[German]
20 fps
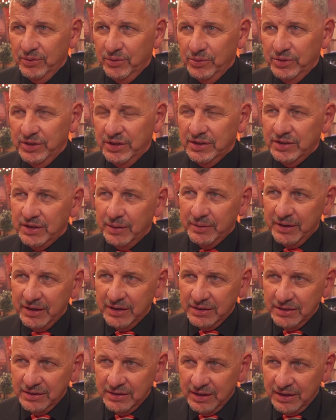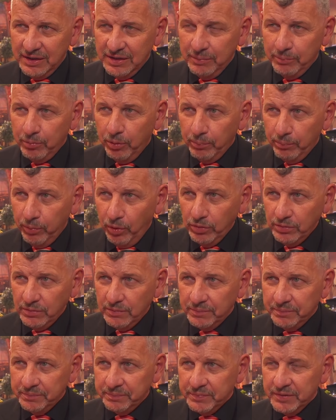Und ich habe ein, eine
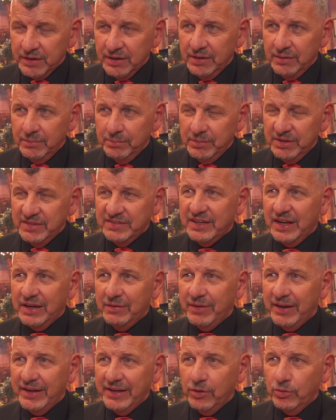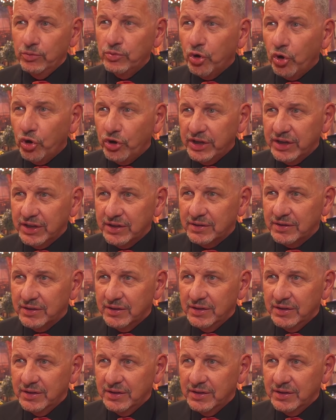Bonbon mit Salbei und Honig.